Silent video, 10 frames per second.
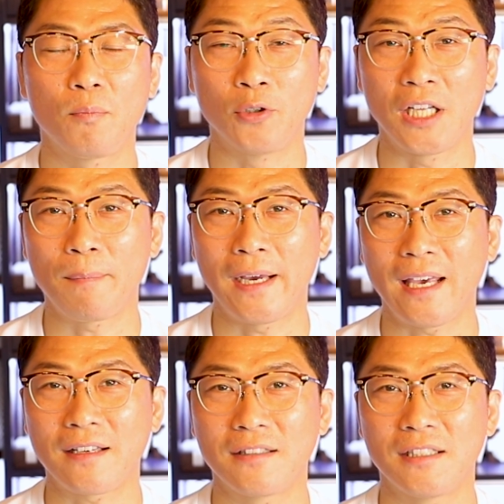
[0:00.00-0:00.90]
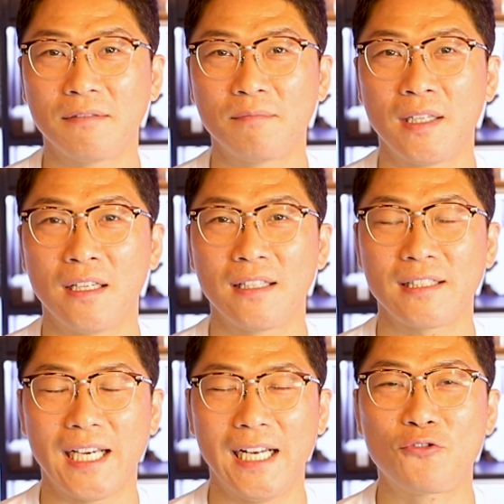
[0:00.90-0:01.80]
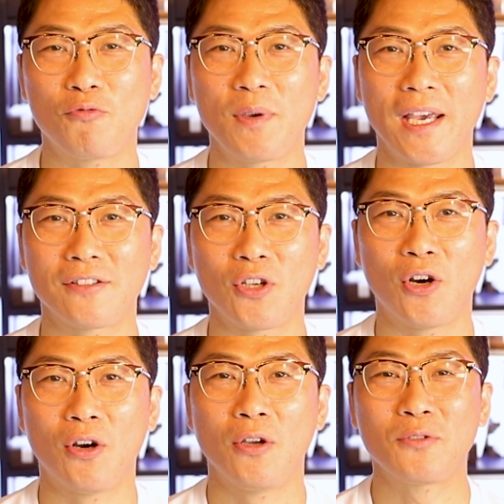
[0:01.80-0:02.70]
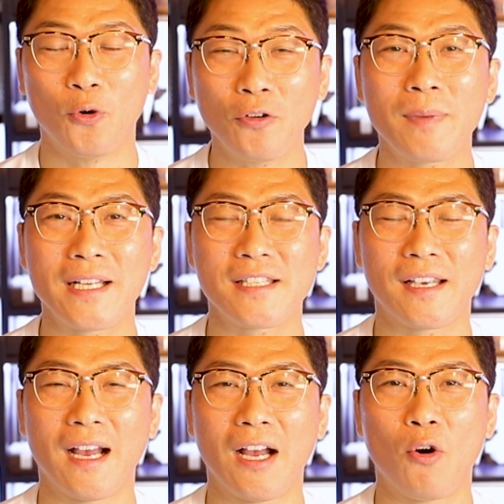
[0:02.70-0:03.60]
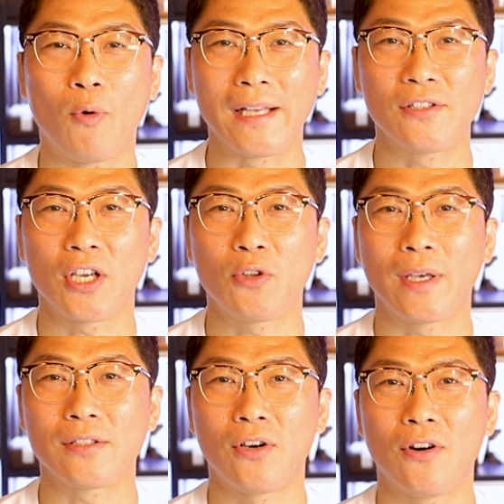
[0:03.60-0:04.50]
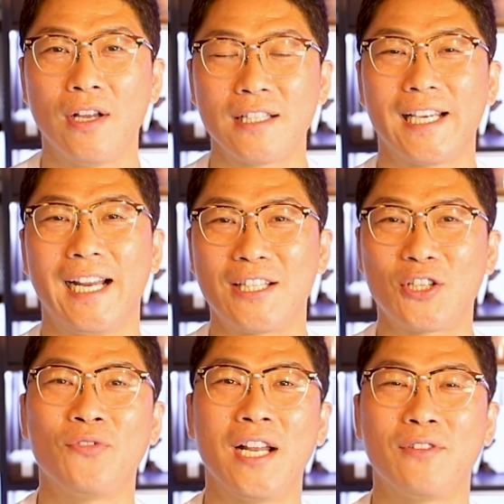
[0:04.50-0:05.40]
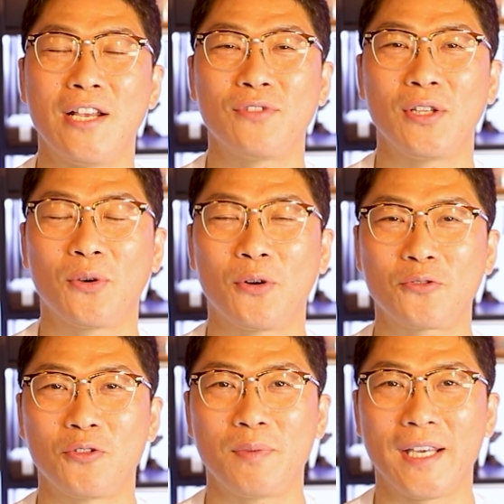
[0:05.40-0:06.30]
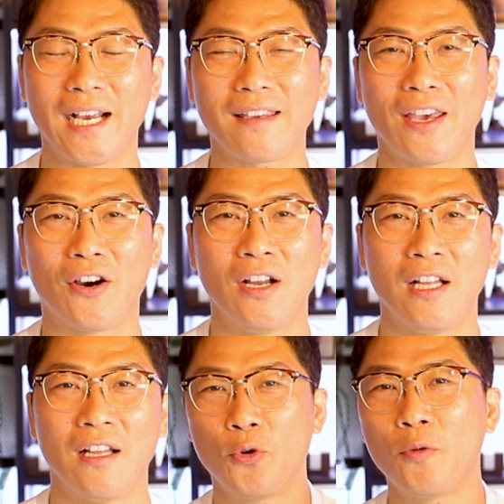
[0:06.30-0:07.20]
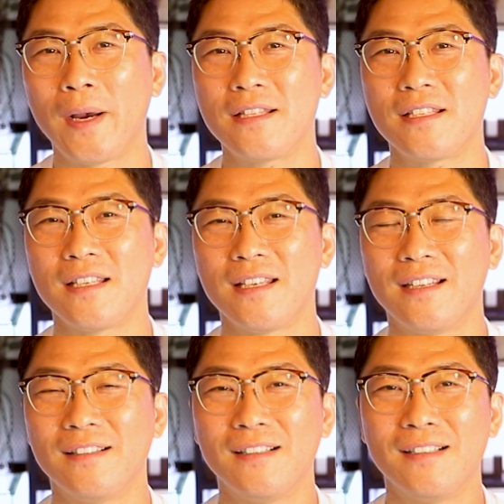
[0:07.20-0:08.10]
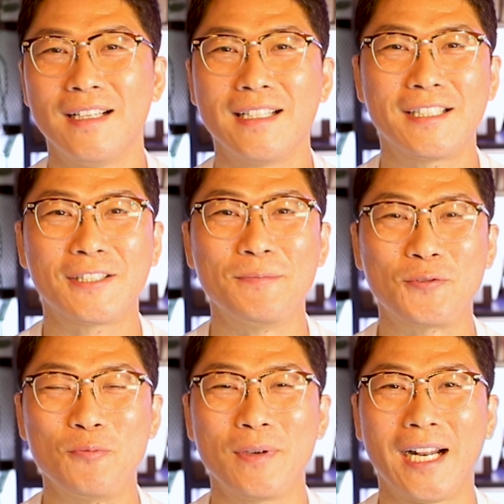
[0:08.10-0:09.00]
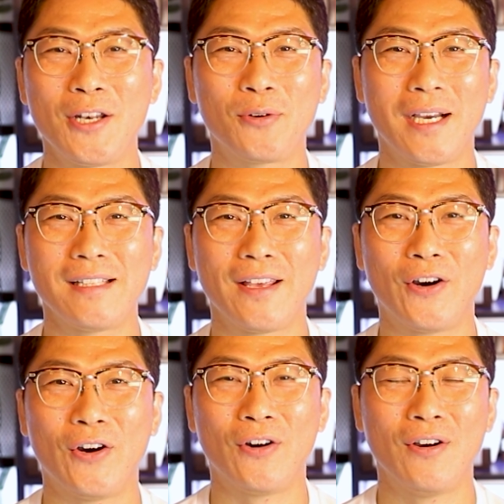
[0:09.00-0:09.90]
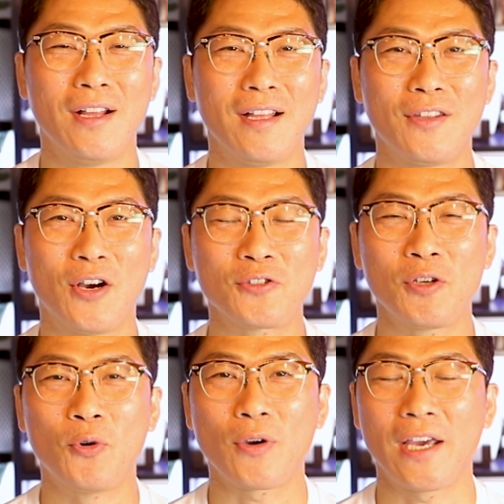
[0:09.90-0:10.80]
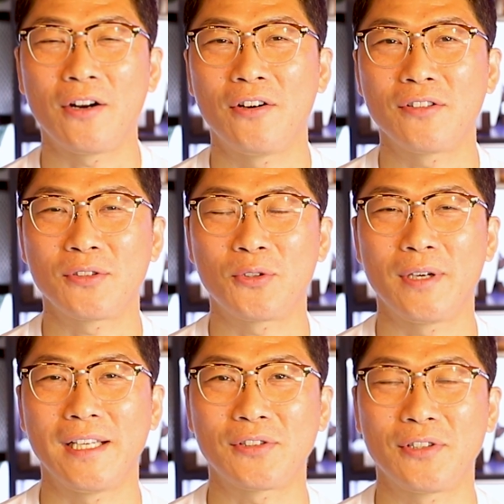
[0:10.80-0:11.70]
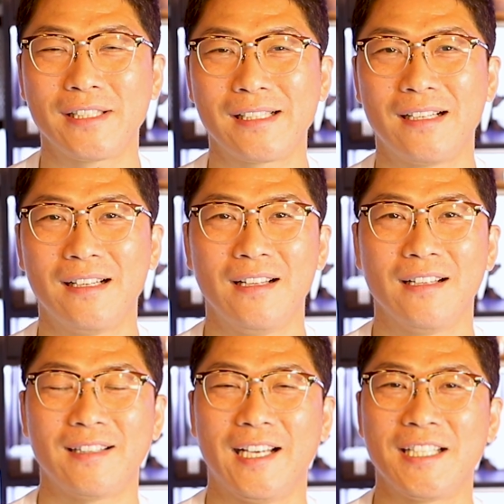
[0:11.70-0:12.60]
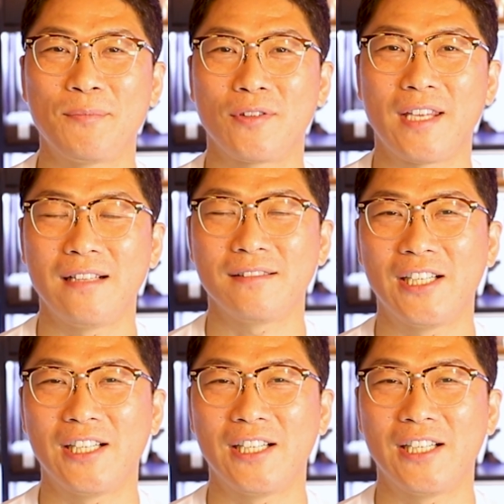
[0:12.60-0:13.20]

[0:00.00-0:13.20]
보답하게끔 잘 준비해서 좋은 반지가 완성이 돼서 잘 전달될 수 있도록 준비할게요 요 반지를 지금 준비를 하려고 하세요 0.5캐럿으로 해서 제가 다시 한번 캐드